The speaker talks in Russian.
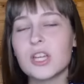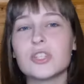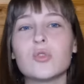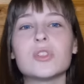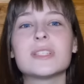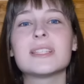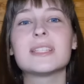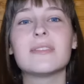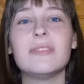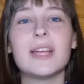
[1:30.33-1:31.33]
Что же
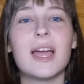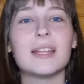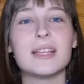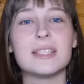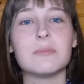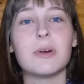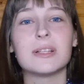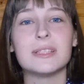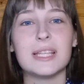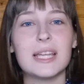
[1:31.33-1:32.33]
заставляет эти
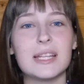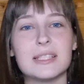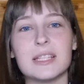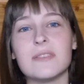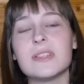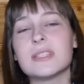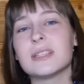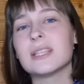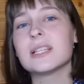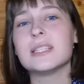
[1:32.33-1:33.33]
бактерии становиться
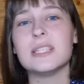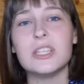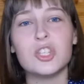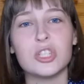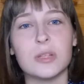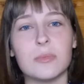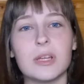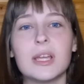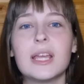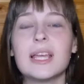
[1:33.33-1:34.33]
токсичными
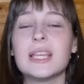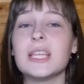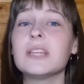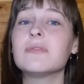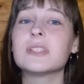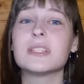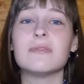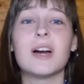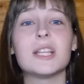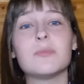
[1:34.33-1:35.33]
и
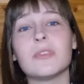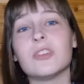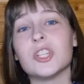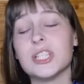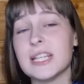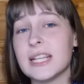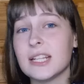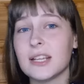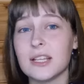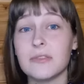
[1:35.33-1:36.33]
вызывать
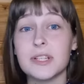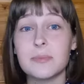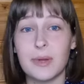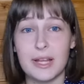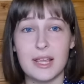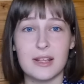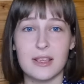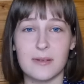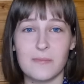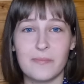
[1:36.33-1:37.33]
повреждения и
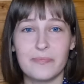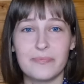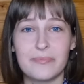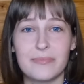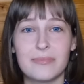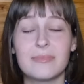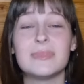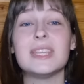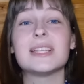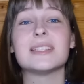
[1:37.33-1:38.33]
воспаление?
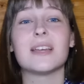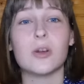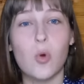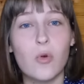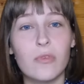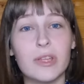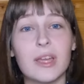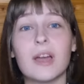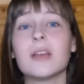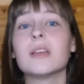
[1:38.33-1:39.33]

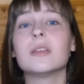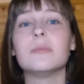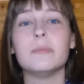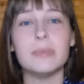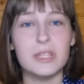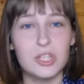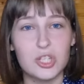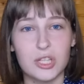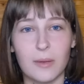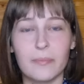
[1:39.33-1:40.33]
Нездоровая
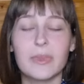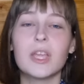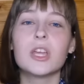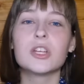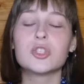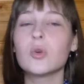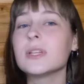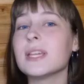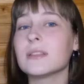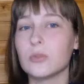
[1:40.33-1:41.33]
пища. Что
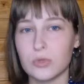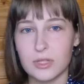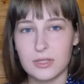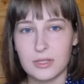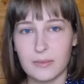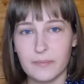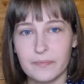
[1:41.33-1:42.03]
к ней относится?